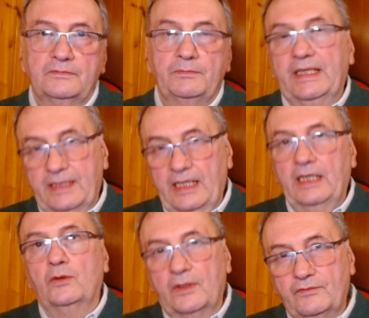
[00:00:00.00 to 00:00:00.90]

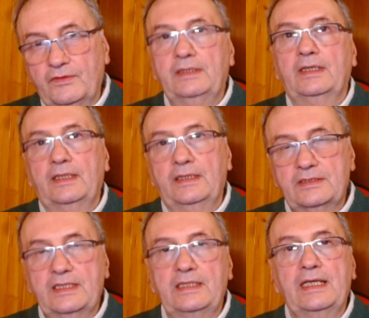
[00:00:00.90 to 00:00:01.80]
perché non avete
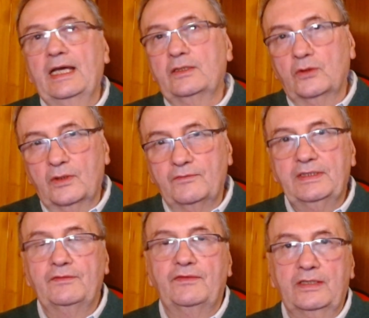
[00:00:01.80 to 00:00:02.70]
insegnato, non
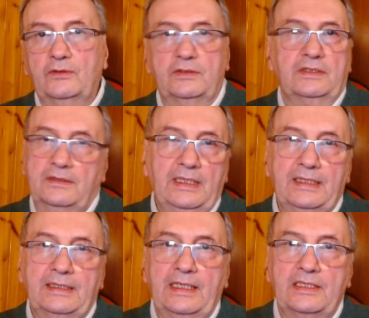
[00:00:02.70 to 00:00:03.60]
avete fatto, cioè,
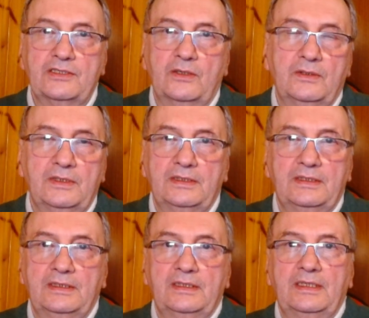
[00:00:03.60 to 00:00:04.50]
andate a leggerlo,
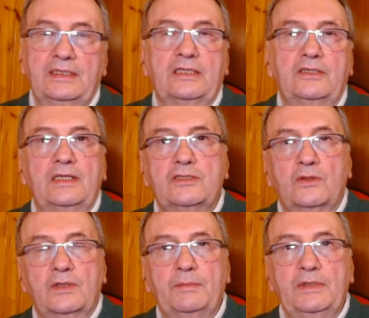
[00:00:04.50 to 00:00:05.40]
andate a
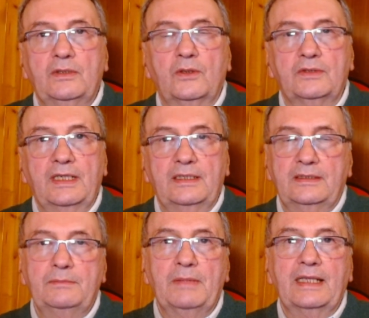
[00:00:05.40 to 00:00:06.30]
leggere il capitolo 3
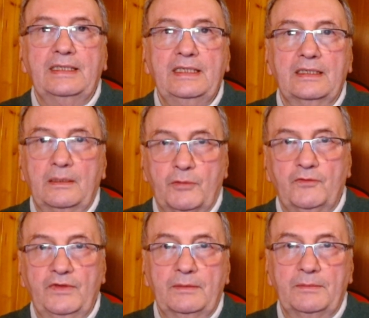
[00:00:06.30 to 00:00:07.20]
di Malachia, del
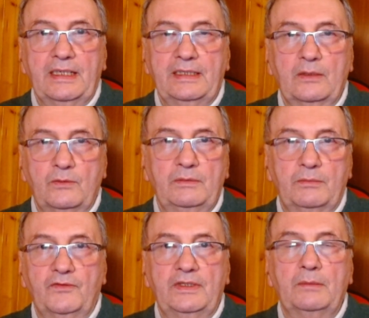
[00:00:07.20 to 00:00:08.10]
profeta Malachia, quindi
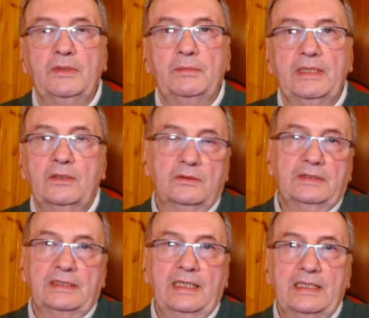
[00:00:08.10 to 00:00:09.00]
profeta biblico,
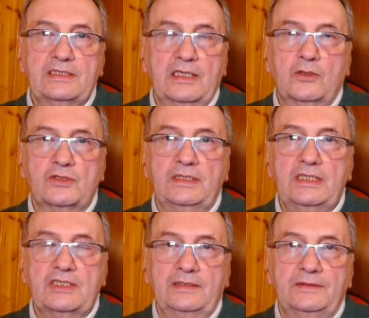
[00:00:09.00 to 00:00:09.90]
andate a leggere cosa
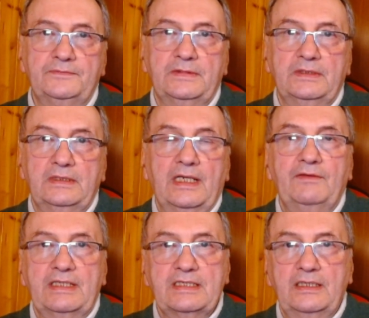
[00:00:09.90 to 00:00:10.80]
dice.
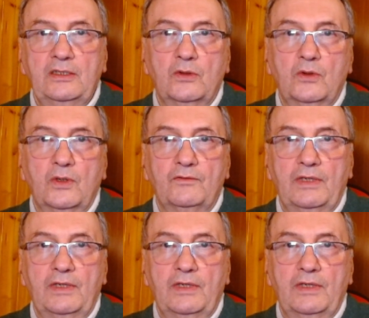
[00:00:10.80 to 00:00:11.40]
Avete sentito ancora,